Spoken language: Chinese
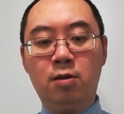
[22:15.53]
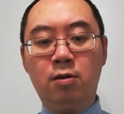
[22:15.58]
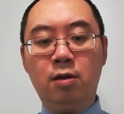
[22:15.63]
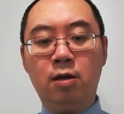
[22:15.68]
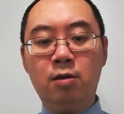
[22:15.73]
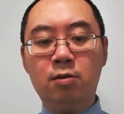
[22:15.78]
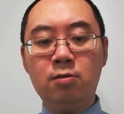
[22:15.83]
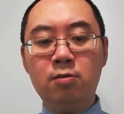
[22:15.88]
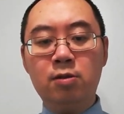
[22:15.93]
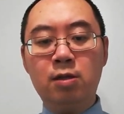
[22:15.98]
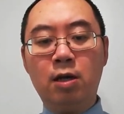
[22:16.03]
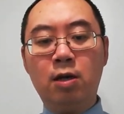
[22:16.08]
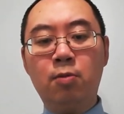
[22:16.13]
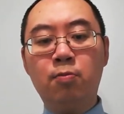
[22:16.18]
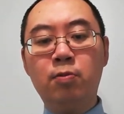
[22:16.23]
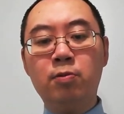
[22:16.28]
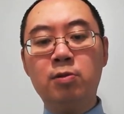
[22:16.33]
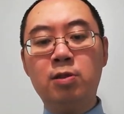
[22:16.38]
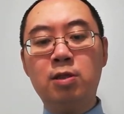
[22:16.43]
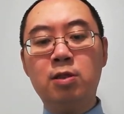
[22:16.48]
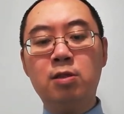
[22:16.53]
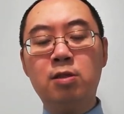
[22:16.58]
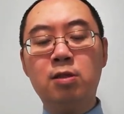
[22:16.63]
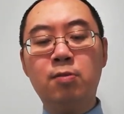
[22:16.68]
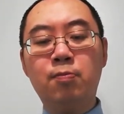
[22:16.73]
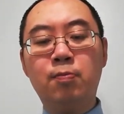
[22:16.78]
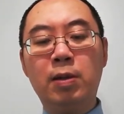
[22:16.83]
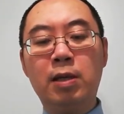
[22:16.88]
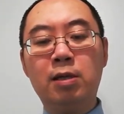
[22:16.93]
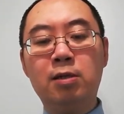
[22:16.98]
当乔布斯
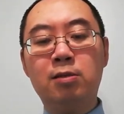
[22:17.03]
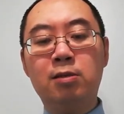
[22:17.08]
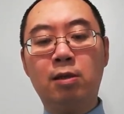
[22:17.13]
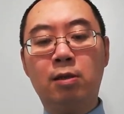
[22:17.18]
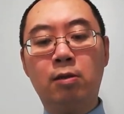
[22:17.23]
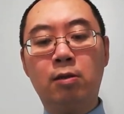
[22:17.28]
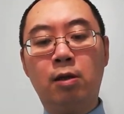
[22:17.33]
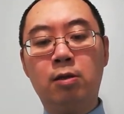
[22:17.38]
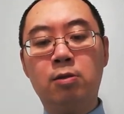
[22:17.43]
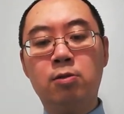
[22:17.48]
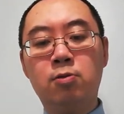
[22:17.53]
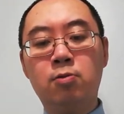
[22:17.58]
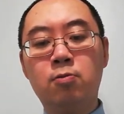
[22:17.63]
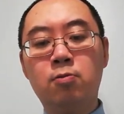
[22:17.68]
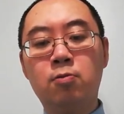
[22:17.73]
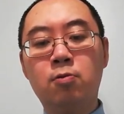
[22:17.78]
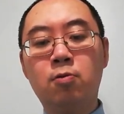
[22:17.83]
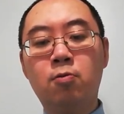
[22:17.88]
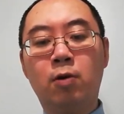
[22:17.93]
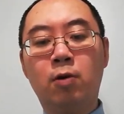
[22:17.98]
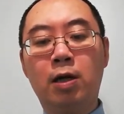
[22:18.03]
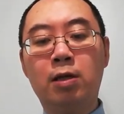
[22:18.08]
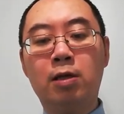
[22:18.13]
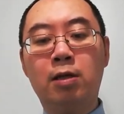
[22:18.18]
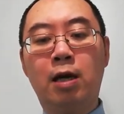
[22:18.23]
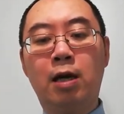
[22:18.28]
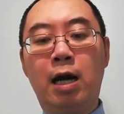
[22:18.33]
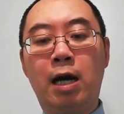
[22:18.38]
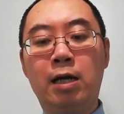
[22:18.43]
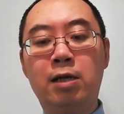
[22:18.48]
被诊断出患
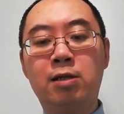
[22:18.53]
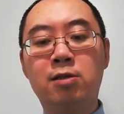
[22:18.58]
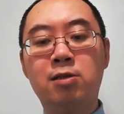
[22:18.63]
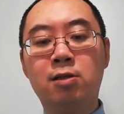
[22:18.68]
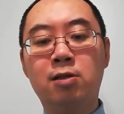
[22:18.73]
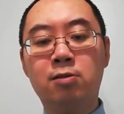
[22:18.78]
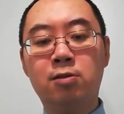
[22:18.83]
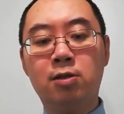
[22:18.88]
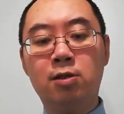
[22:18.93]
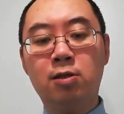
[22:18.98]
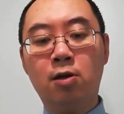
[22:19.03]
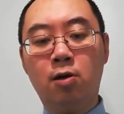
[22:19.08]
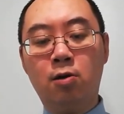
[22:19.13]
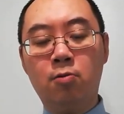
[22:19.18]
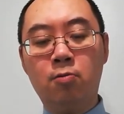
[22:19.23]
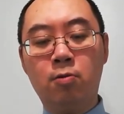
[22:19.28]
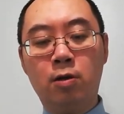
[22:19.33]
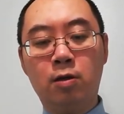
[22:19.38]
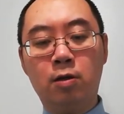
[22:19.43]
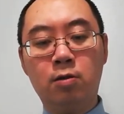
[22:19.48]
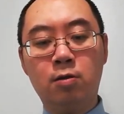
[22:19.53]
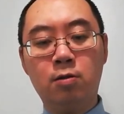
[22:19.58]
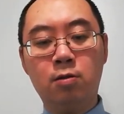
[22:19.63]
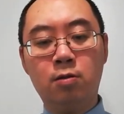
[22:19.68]
了癌症之后啊，